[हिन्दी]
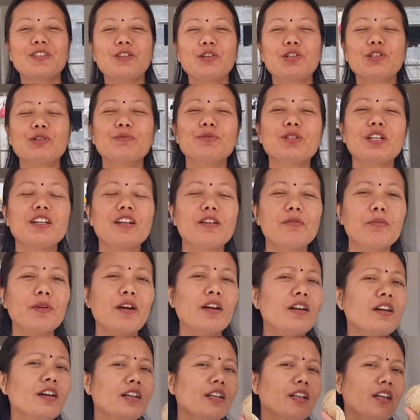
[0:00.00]
यूट्यूब चैनल
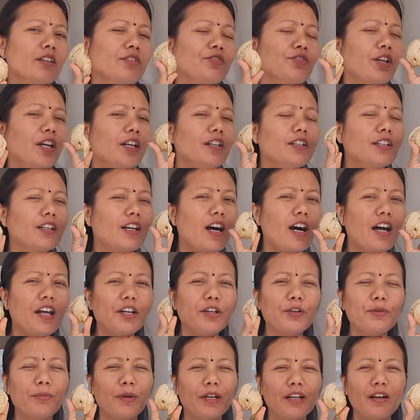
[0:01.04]
पर ये ट्रेंड दिखा
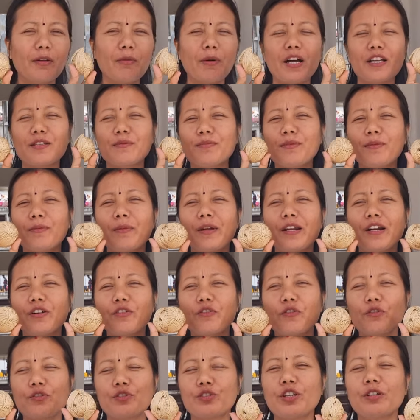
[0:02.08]
रही हूँ मतलब आज मैं मेरा
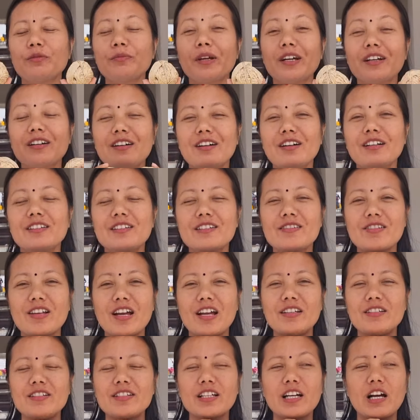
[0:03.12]
क्रोशेट बैग का
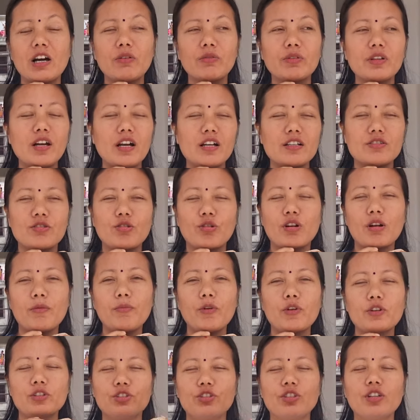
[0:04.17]
डिज़ाइन दिखाऊंगी आज थोड़ा
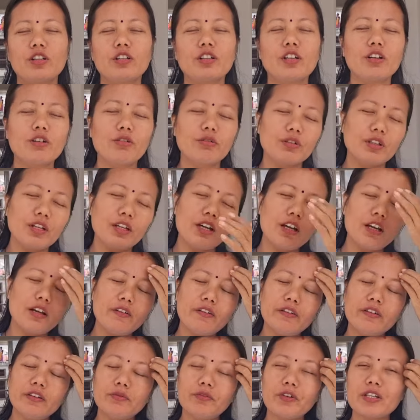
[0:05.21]
बहुत शेयर करूँगी
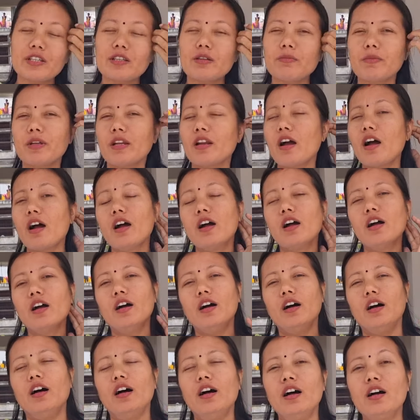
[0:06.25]
वैसे मेरा
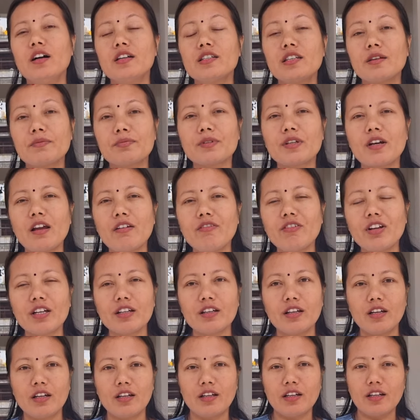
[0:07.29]
सब्सक्राइबर
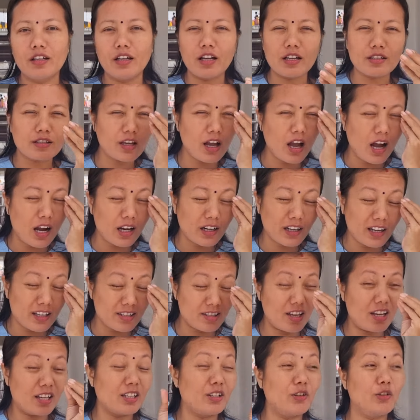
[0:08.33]
ने ऐसा आग
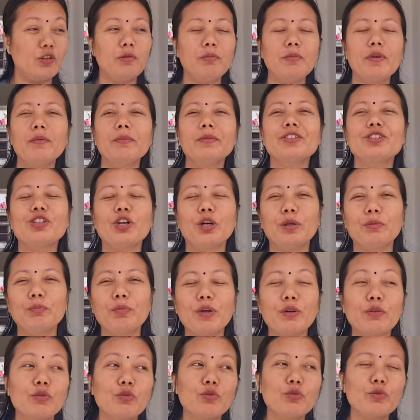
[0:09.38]
ऐसा है क्योंकि मैं अभी छठ
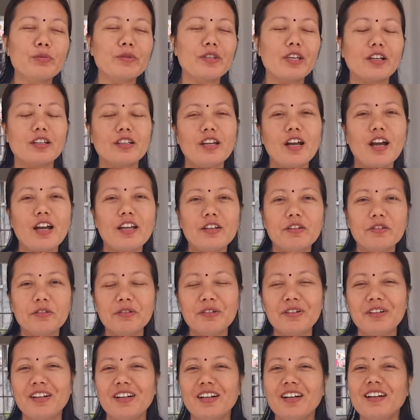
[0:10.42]
पे यूट्यूब सीखने आई
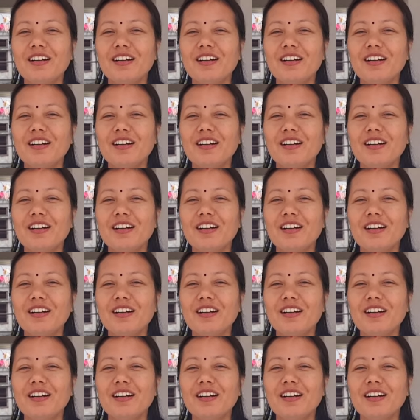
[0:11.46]
हूँ